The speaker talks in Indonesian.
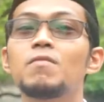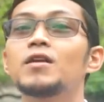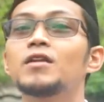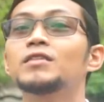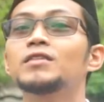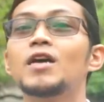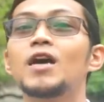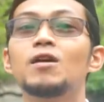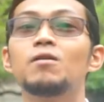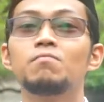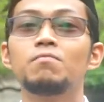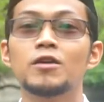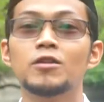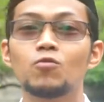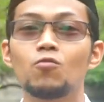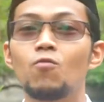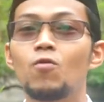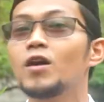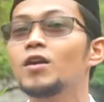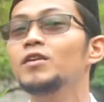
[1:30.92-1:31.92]

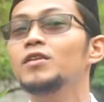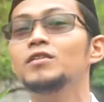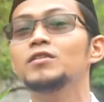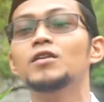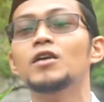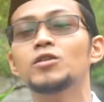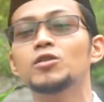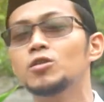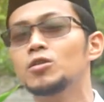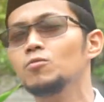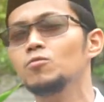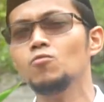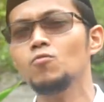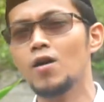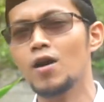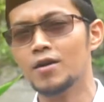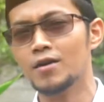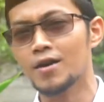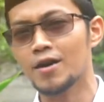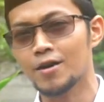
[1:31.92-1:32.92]
martabat, wanita
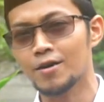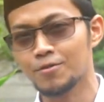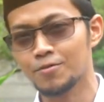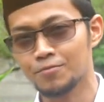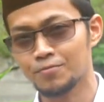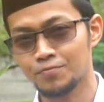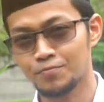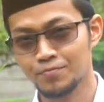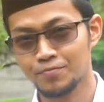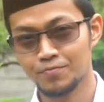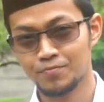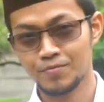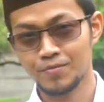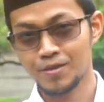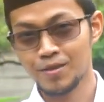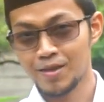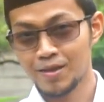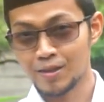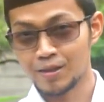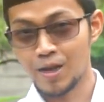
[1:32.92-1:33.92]
semua ada.
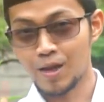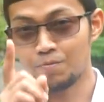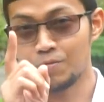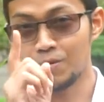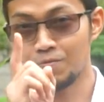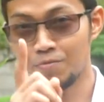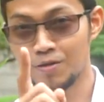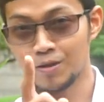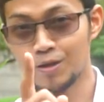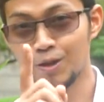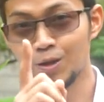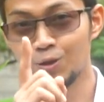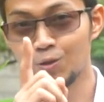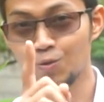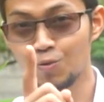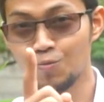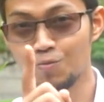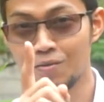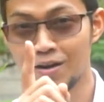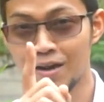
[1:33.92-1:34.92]
Tapi
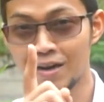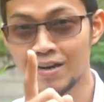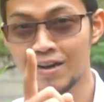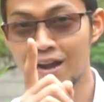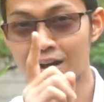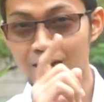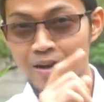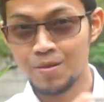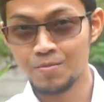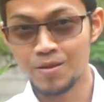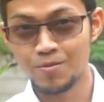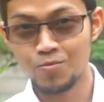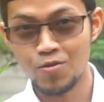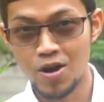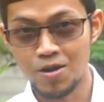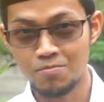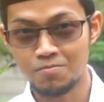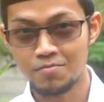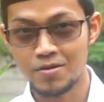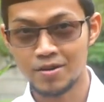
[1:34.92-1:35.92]
begitu mengenal Nabi
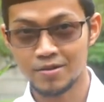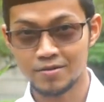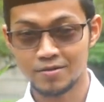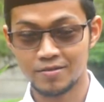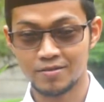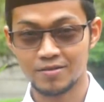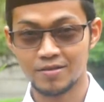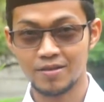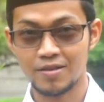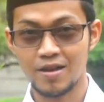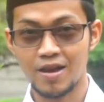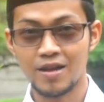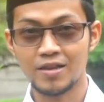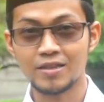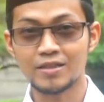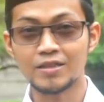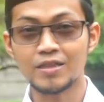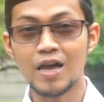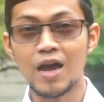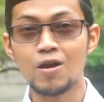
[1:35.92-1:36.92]
Muhammad,
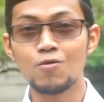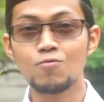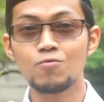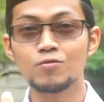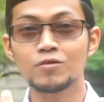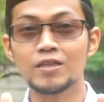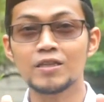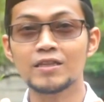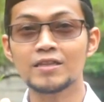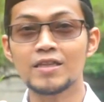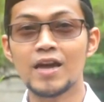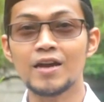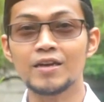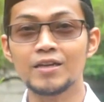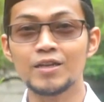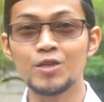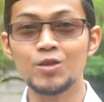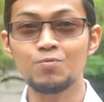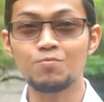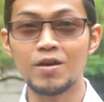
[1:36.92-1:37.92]
tahu
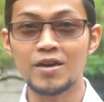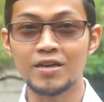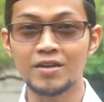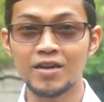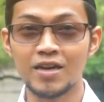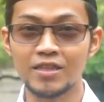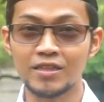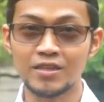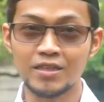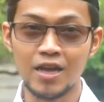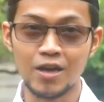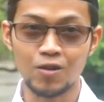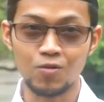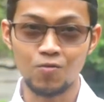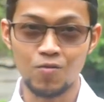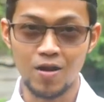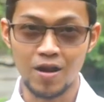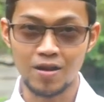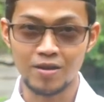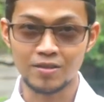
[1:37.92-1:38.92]
tentang iman dan
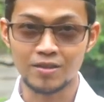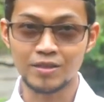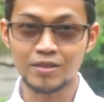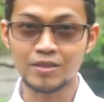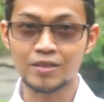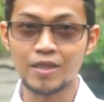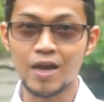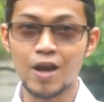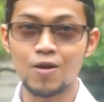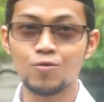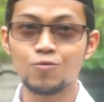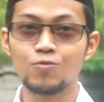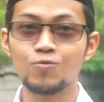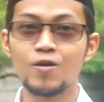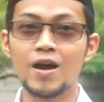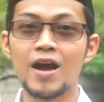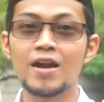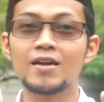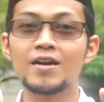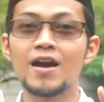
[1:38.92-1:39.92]
takwa,
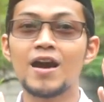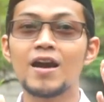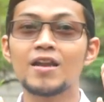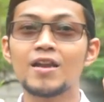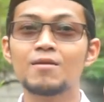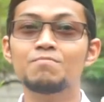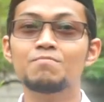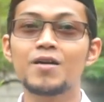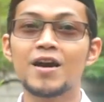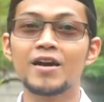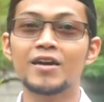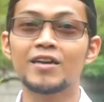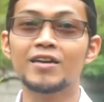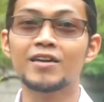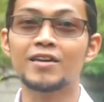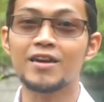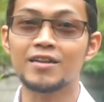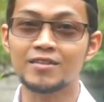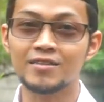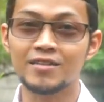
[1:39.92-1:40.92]
tahu ada alam
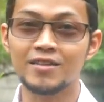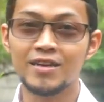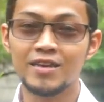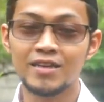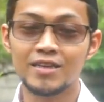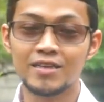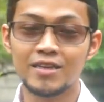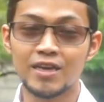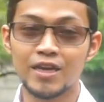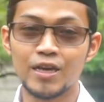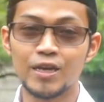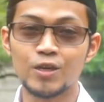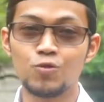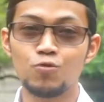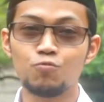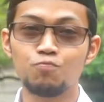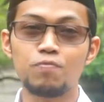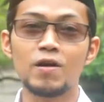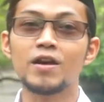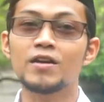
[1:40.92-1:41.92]
akhirat,
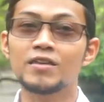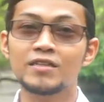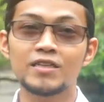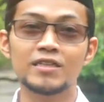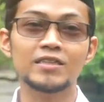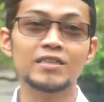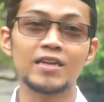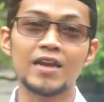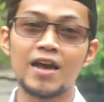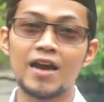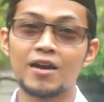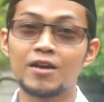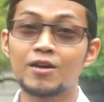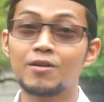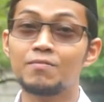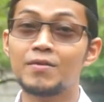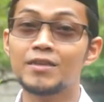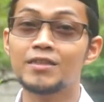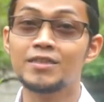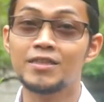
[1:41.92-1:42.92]
kehidupan setelah
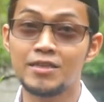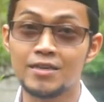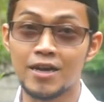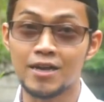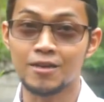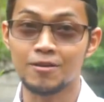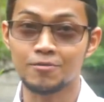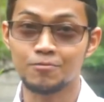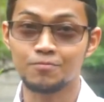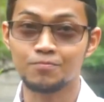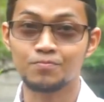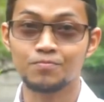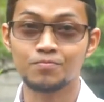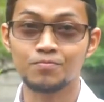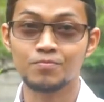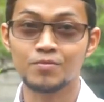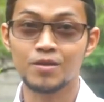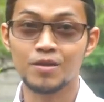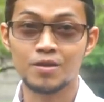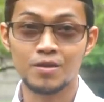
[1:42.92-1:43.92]
kematian.
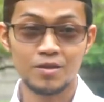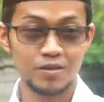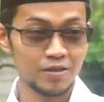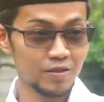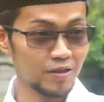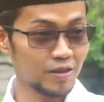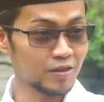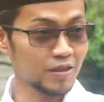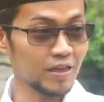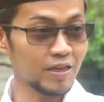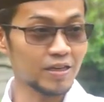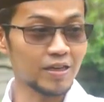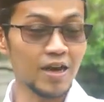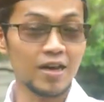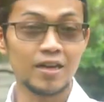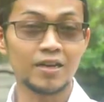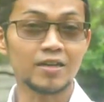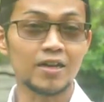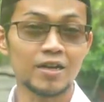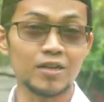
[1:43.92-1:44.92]

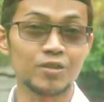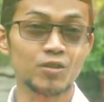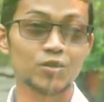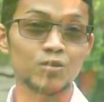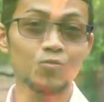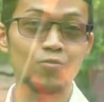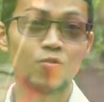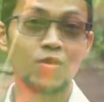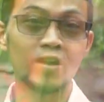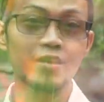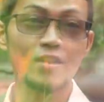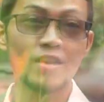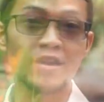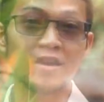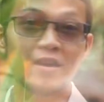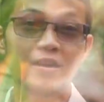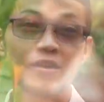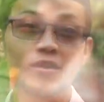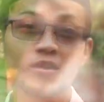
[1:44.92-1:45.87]
Ditinggalkan semuanya,